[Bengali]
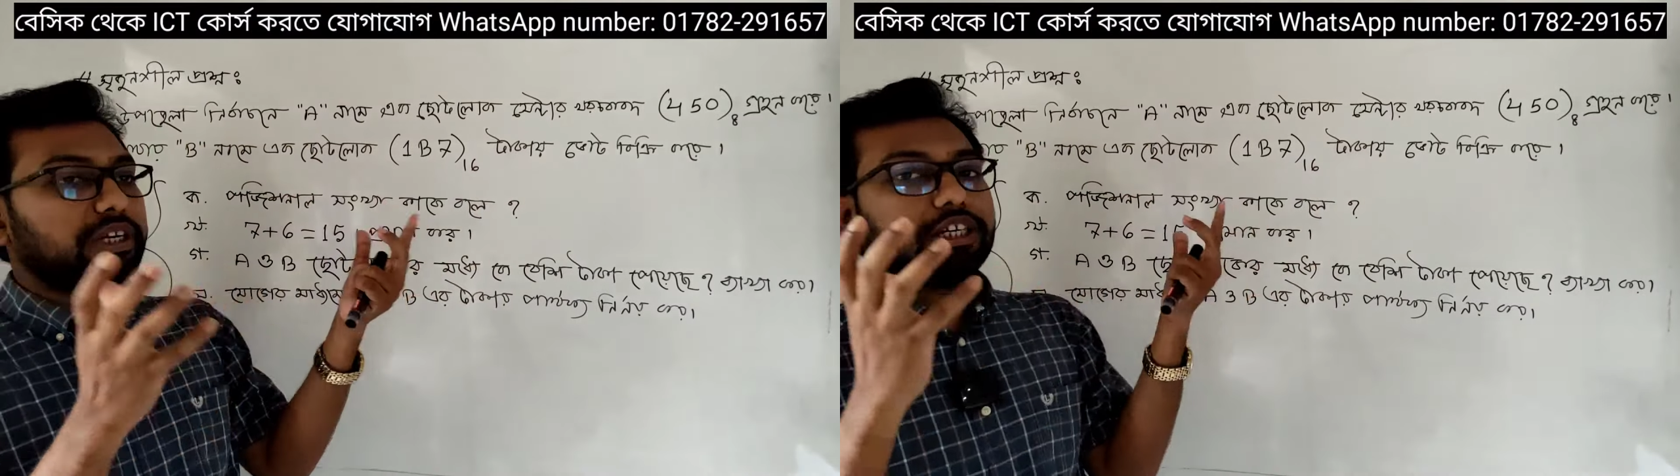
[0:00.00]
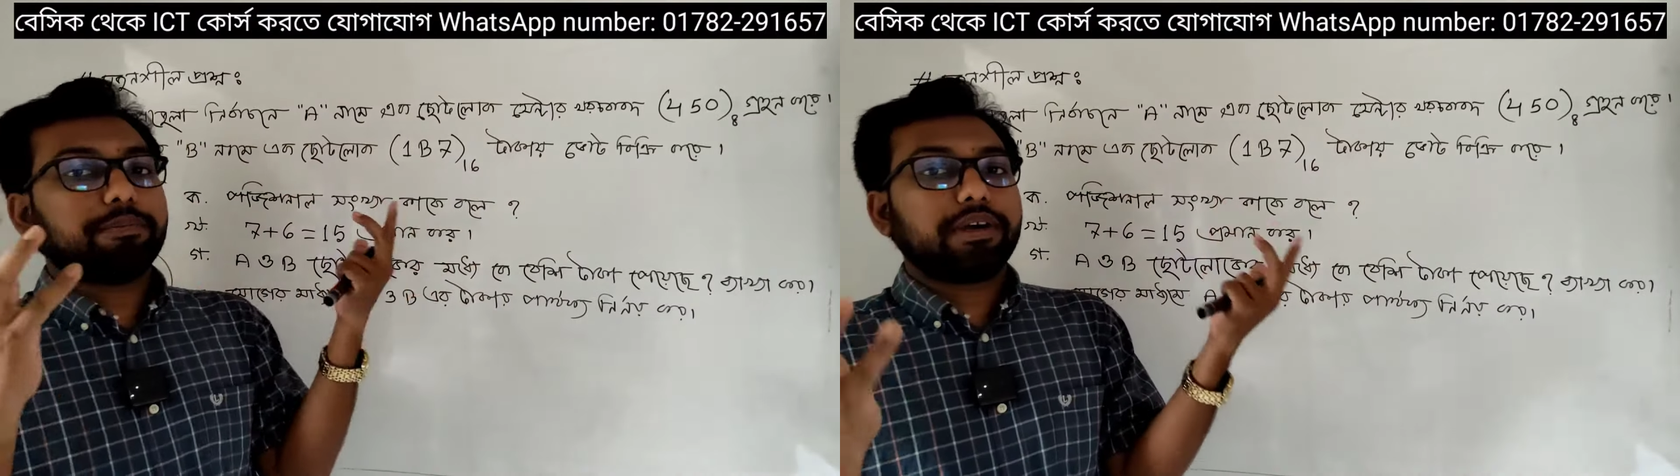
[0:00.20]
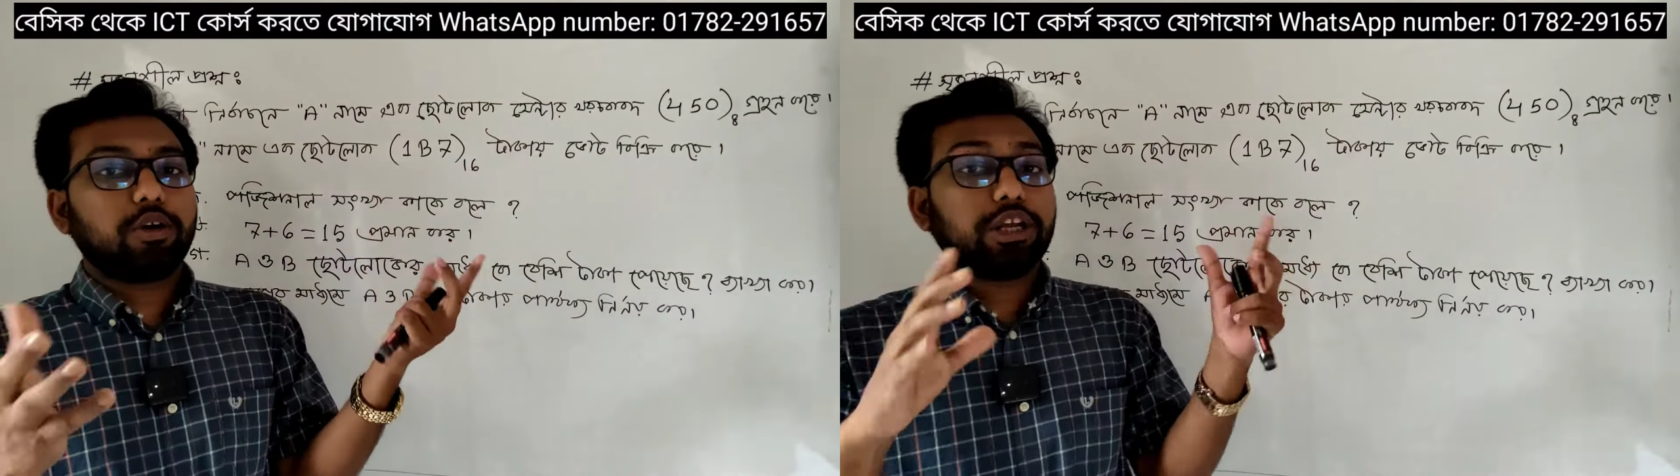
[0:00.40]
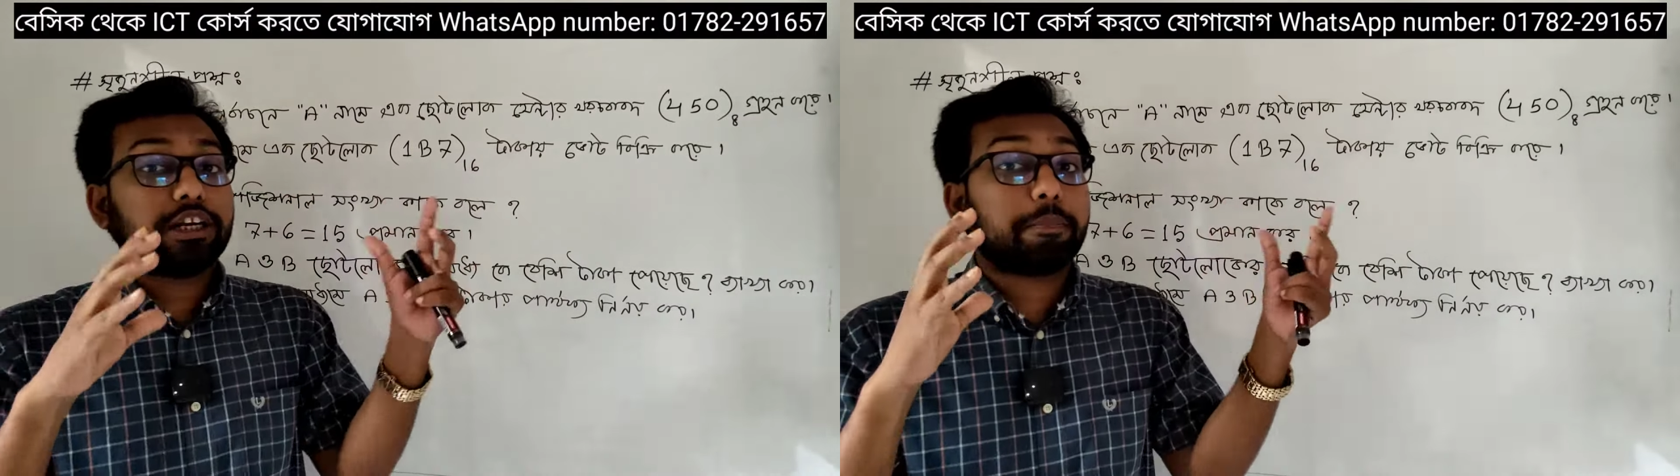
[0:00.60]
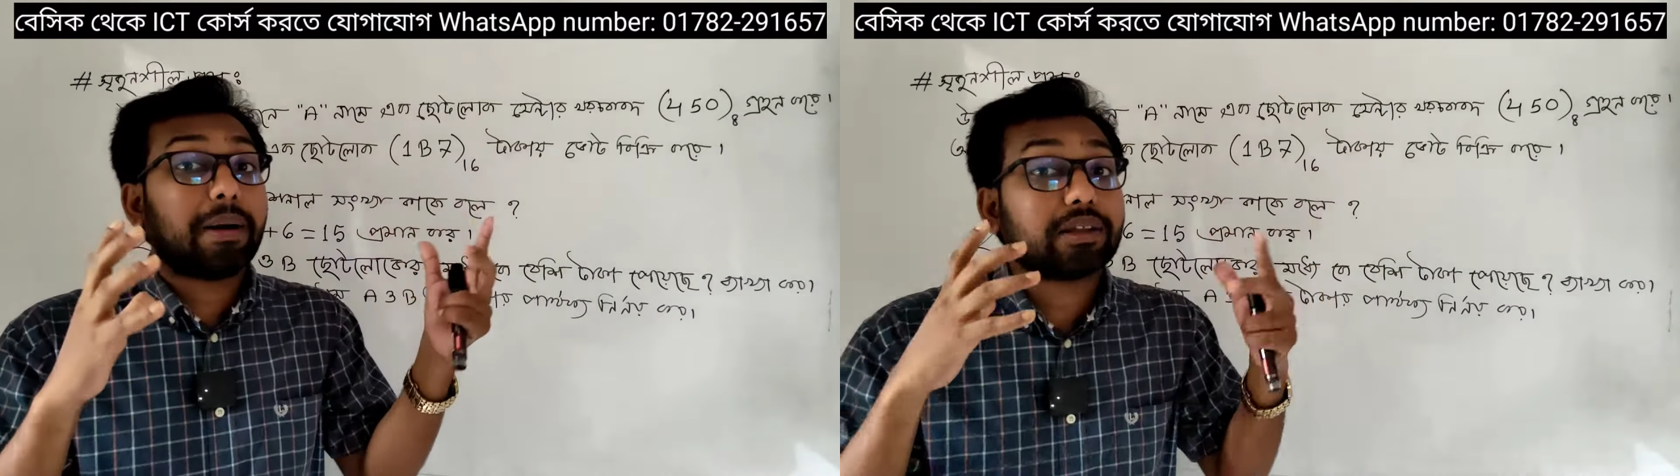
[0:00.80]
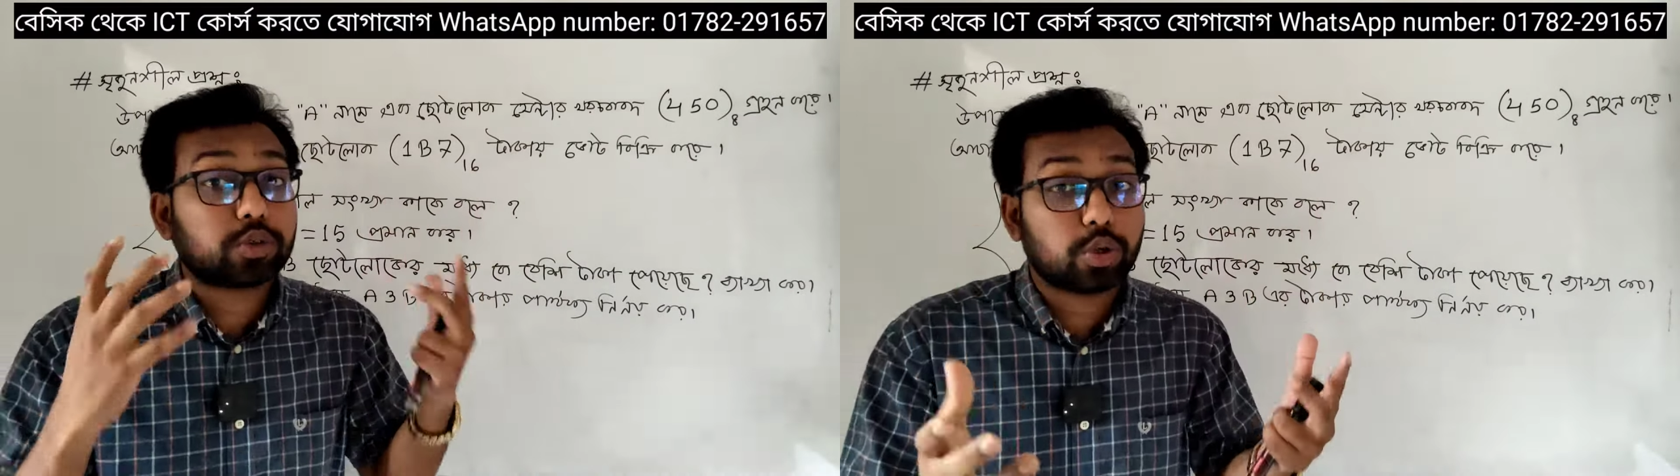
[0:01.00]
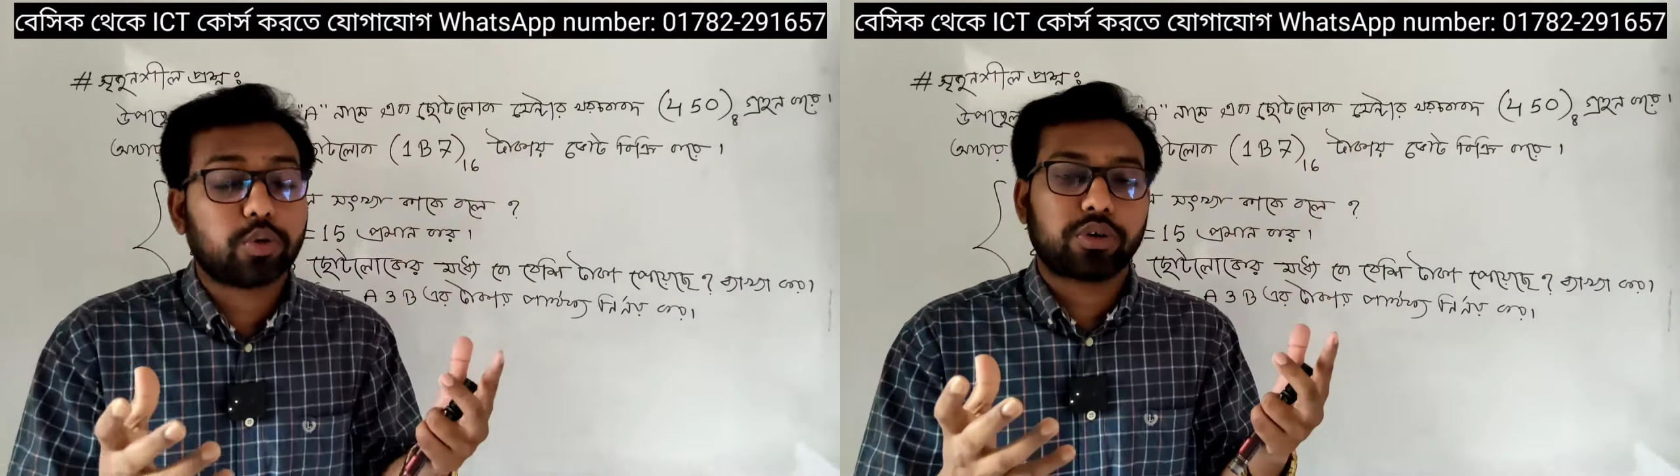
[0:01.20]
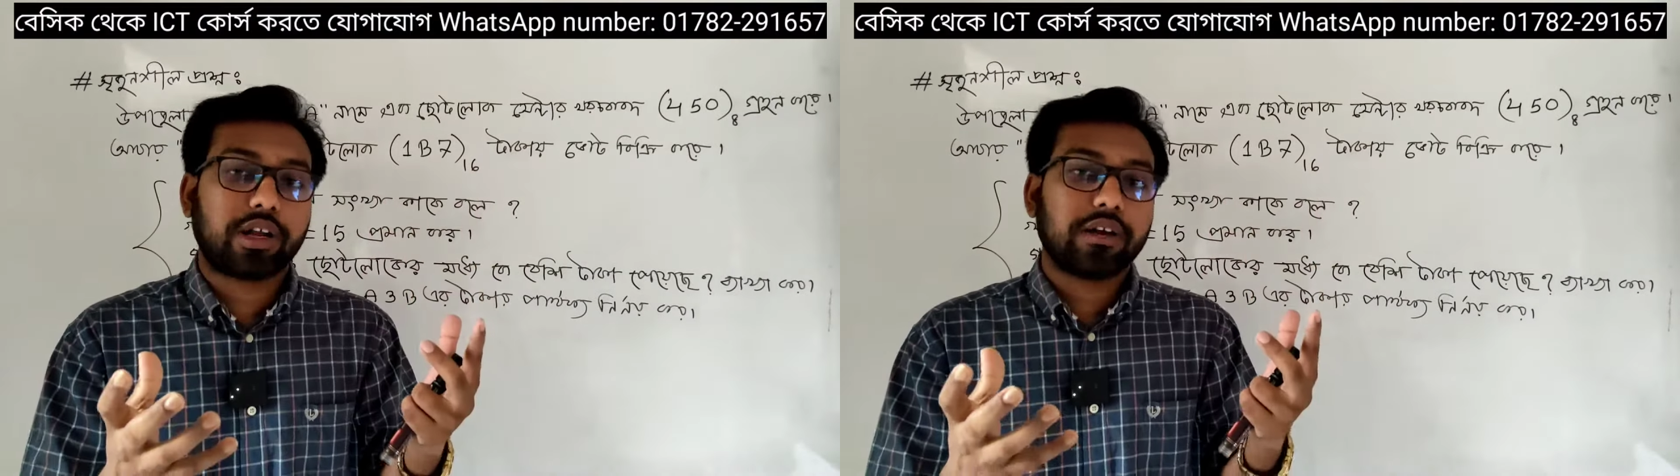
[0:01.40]
বেশি পেলো এটার
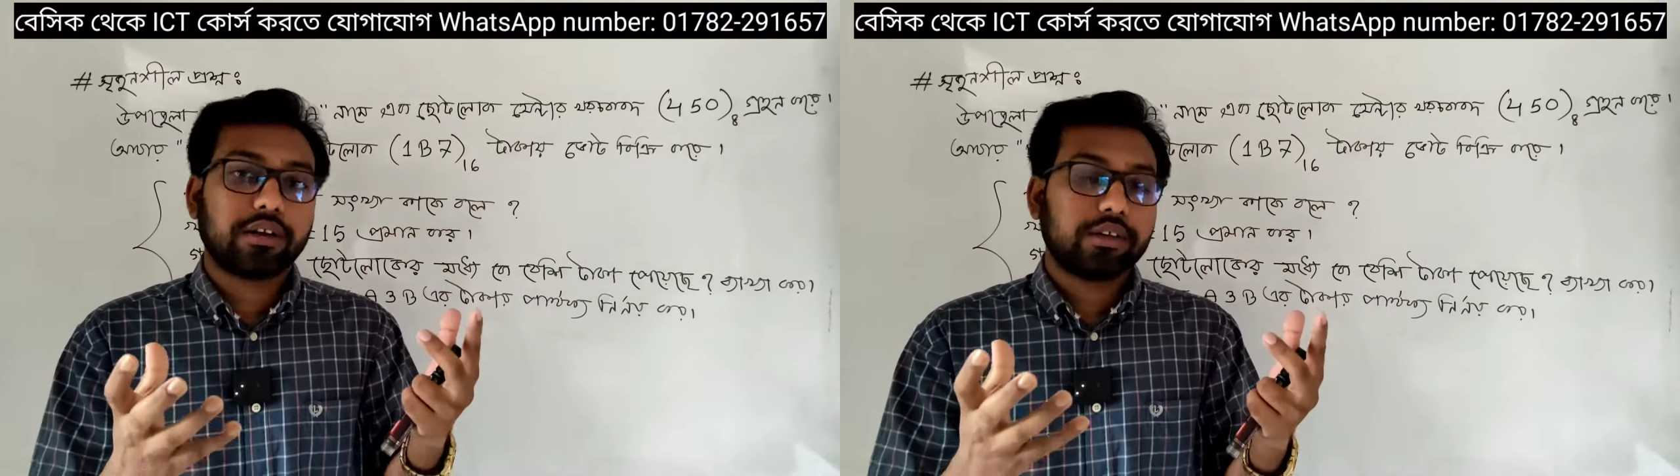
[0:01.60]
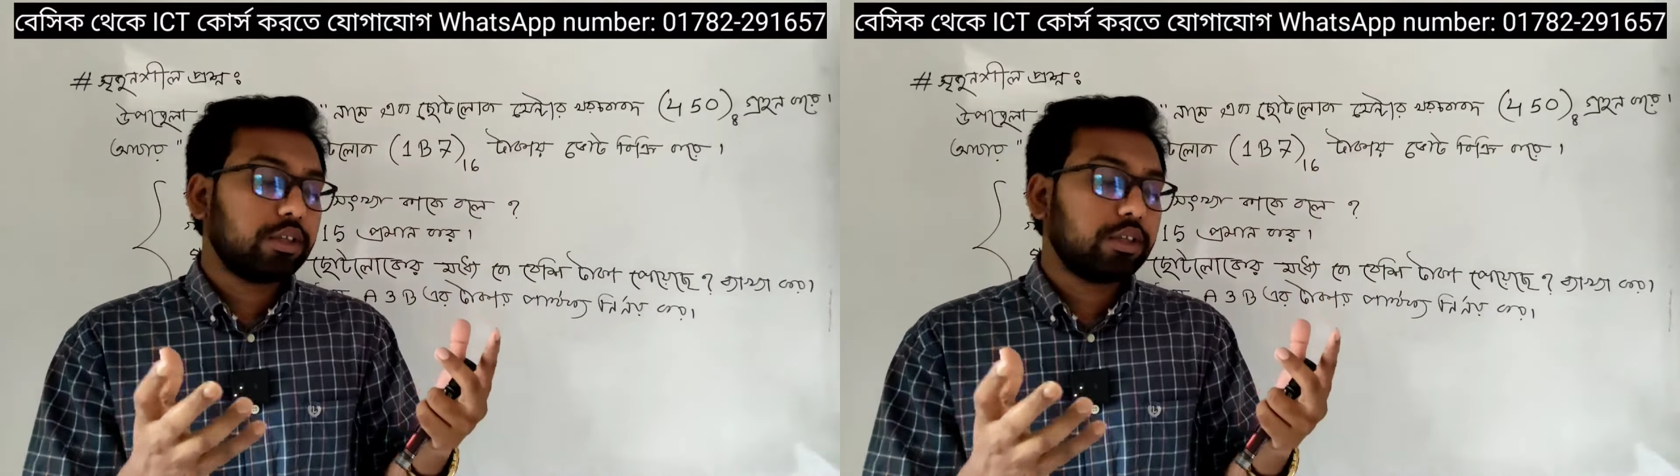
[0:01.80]
পার্থক্যটা